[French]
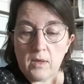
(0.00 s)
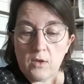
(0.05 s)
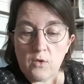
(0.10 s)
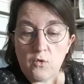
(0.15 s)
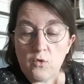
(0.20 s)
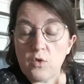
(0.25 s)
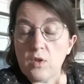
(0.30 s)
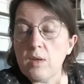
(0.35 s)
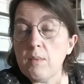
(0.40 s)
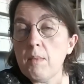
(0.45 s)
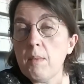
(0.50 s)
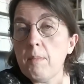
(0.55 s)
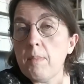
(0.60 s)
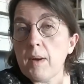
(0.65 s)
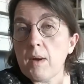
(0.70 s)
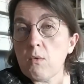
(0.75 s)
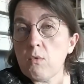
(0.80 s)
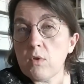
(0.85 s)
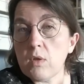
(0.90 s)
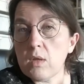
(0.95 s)
Je sais même pas
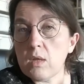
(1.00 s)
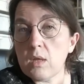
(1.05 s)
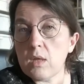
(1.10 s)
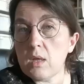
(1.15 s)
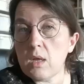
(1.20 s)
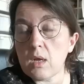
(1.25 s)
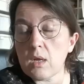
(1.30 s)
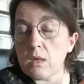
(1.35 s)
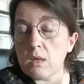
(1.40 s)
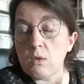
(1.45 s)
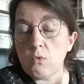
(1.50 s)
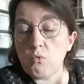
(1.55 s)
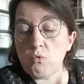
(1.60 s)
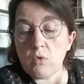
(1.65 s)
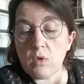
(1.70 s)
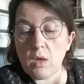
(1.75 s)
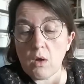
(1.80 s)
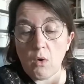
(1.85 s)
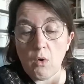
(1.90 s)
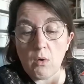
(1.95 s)
à quoi ça sert. C'est du
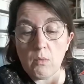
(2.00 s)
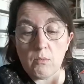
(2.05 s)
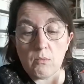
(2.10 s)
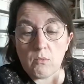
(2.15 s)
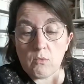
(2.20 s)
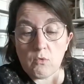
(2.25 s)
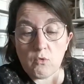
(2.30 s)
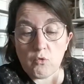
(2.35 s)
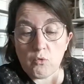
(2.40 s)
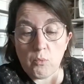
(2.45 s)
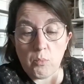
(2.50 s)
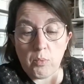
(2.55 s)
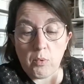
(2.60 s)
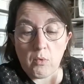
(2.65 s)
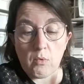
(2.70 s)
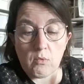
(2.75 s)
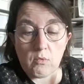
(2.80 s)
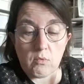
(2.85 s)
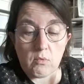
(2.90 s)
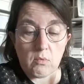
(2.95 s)
sérum, je
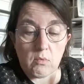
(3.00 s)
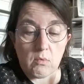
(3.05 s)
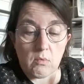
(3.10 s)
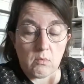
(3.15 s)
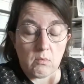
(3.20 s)
pense.